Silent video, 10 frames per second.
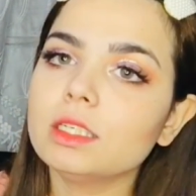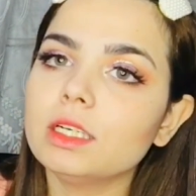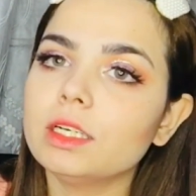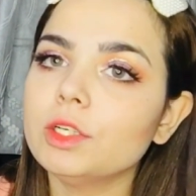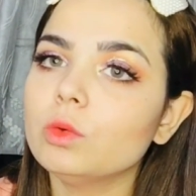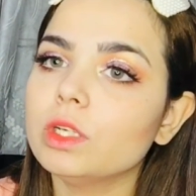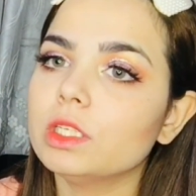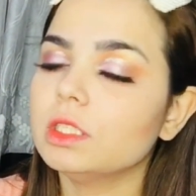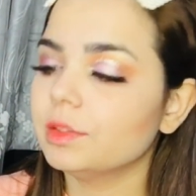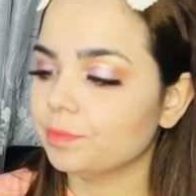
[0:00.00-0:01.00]

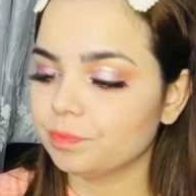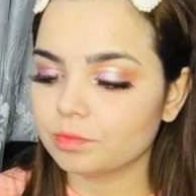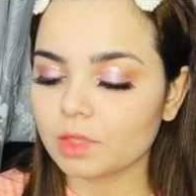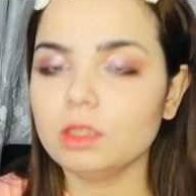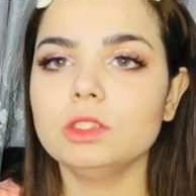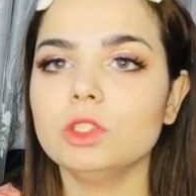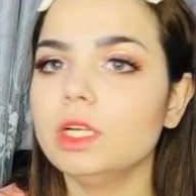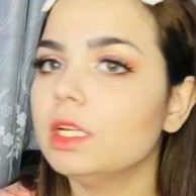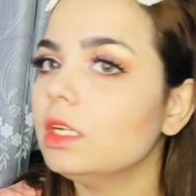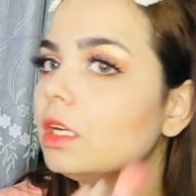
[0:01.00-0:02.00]
क्योंकि जो
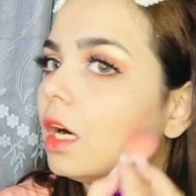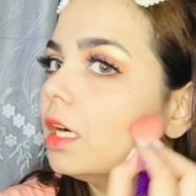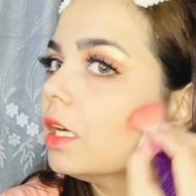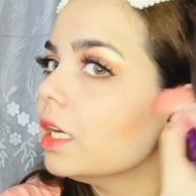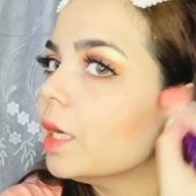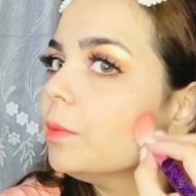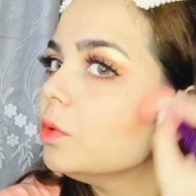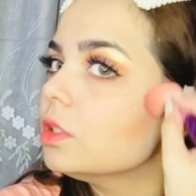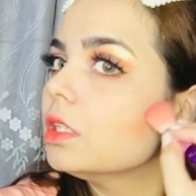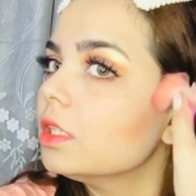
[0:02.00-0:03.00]
है ना डार्क अगर आप
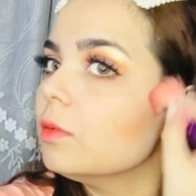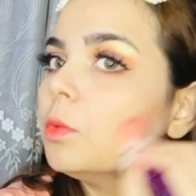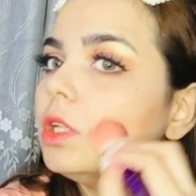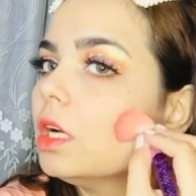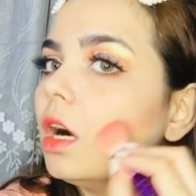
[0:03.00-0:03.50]
यूज़ करते हैं बहुत ही